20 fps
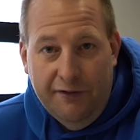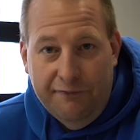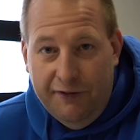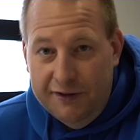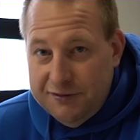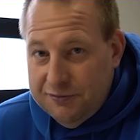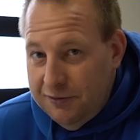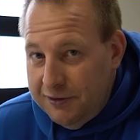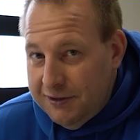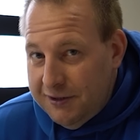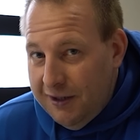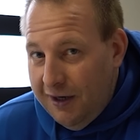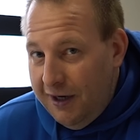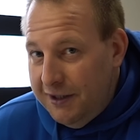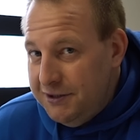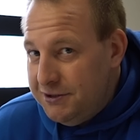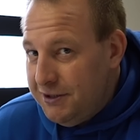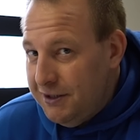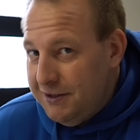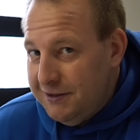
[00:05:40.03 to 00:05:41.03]
was soll ich da
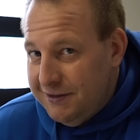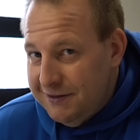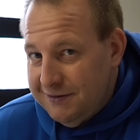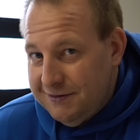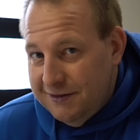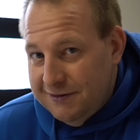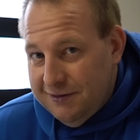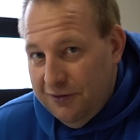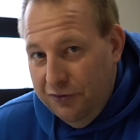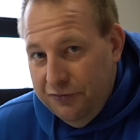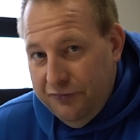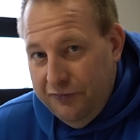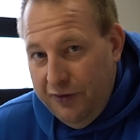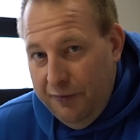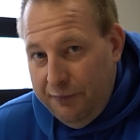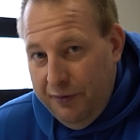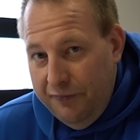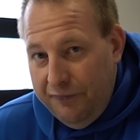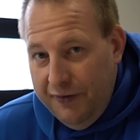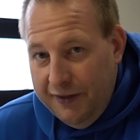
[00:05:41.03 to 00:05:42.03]
reinstecken, dass das Auto
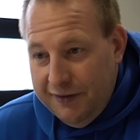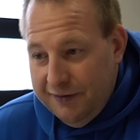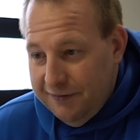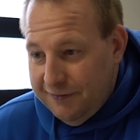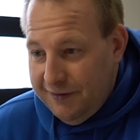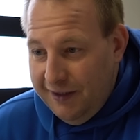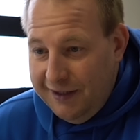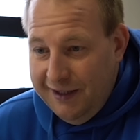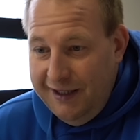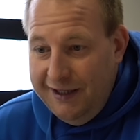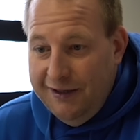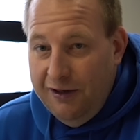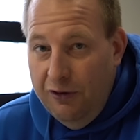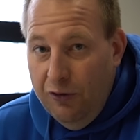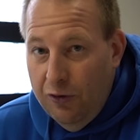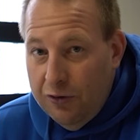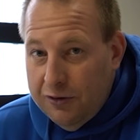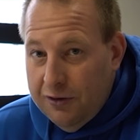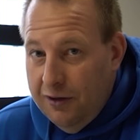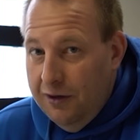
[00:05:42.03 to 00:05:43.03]
wieder perfekt ist? Da gehen
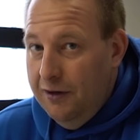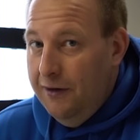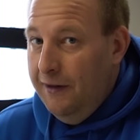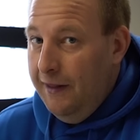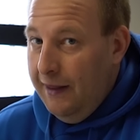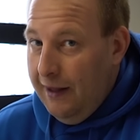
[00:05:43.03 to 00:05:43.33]
locker,